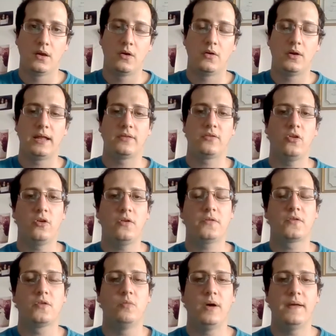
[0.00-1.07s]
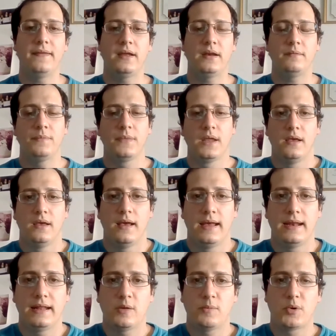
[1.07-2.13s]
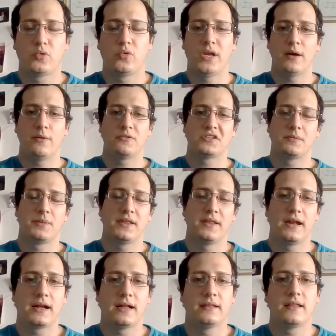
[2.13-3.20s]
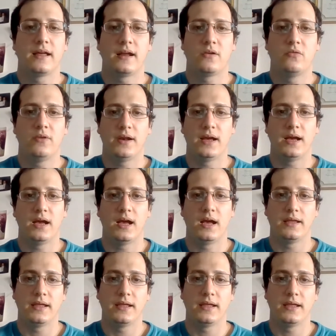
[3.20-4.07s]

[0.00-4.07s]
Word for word: Hola a todos, ¿cómo andan? En esta oportunidad vamos a aprender a cantar una,